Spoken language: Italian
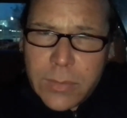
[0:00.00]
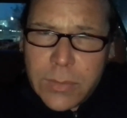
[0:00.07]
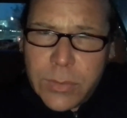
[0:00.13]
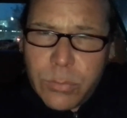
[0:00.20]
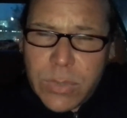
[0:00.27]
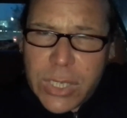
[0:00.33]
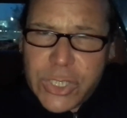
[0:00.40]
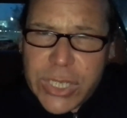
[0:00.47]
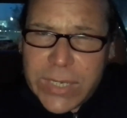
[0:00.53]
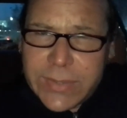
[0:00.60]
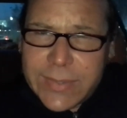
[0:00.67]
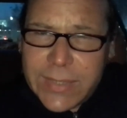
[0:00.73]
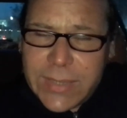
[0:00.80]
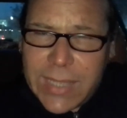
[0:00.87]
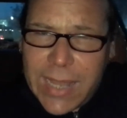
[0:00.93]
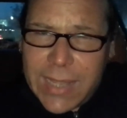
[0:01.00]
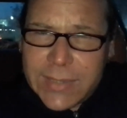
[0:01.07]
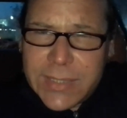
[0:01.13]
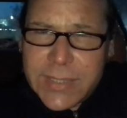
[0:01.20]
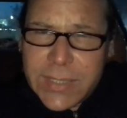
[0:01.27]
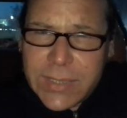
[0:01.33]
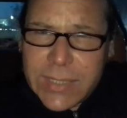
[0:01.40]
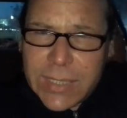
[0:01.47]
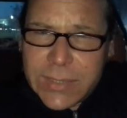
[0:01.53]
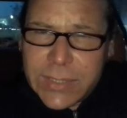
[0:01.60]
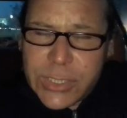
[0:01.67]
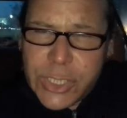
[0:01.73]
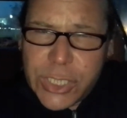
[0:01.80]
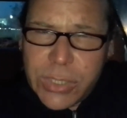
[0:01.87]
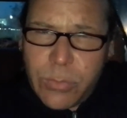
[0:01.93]
di una certa età, di
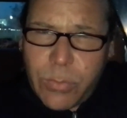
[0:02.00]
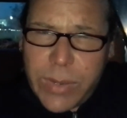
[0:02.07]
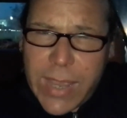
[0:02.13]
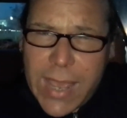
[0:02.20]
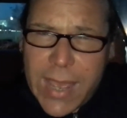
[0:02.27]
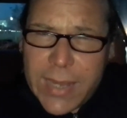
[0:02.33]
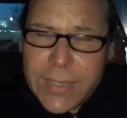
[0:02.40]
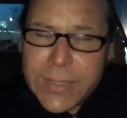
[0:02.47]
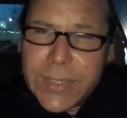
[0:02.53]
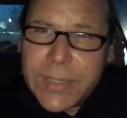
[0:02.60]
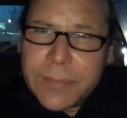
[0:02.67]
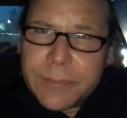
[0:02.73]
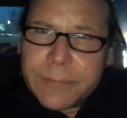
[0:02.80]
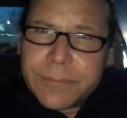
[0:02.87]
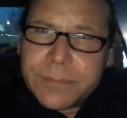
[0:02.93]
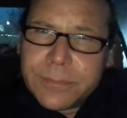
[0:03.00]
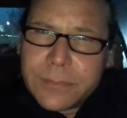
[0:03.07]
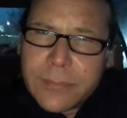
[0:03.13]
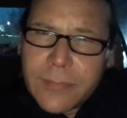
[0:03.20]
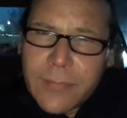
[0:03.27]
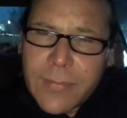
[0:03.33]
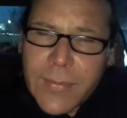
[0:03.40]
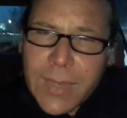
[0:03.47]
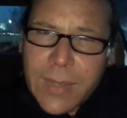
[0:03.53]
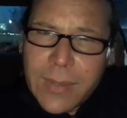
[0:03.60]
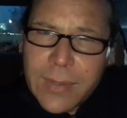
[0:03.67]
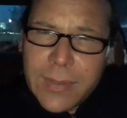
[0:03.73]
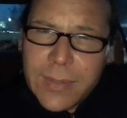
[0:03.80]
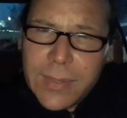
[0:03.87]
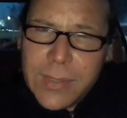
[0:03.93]
75 anni,
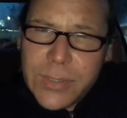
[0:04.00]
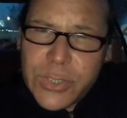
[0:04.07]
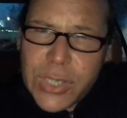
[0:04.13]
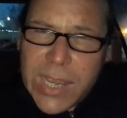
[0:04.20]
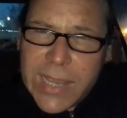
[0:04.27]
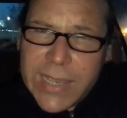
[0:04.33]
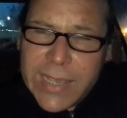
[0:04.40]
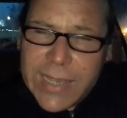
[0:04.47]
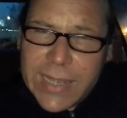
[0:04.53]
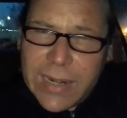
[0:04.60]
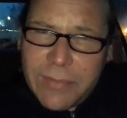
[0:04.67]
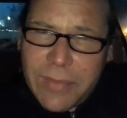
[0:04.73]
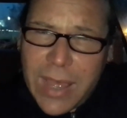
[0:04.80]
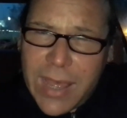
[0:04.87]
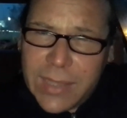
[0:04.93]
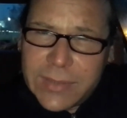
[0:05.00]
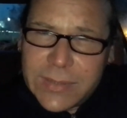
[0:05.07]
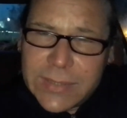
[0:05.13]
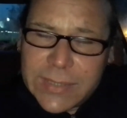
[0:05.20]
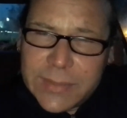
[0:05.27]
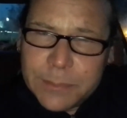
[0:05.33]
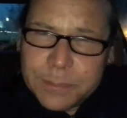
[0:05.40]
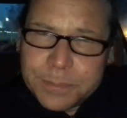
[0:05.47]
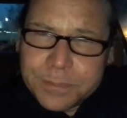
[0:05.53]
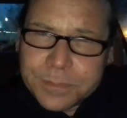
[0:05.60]
in giacca e cravatta,